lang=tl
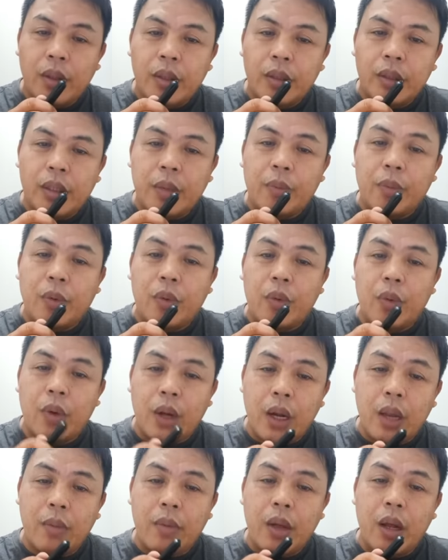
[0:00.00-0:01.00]
sa
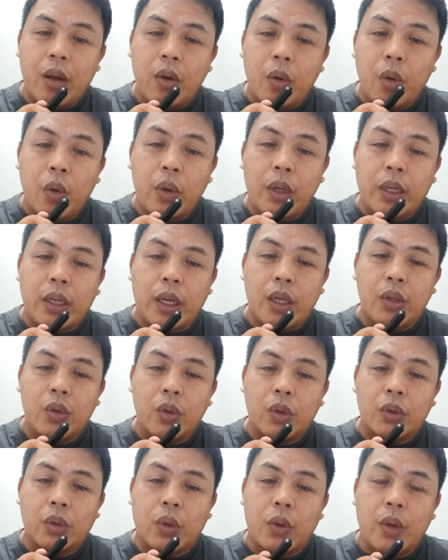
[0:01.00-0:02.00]
programang Hulika
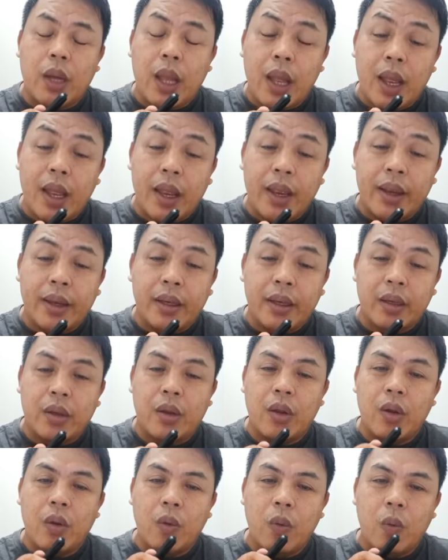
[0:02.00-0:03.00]
News Online
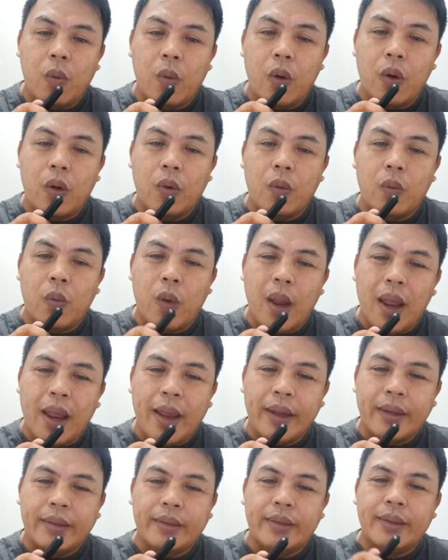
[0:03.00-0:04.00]

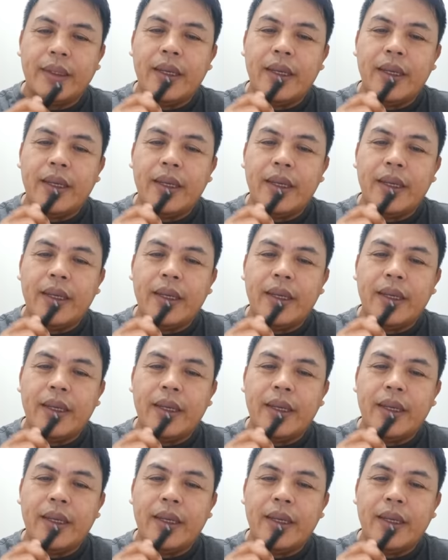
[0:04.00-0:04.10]
worldwide.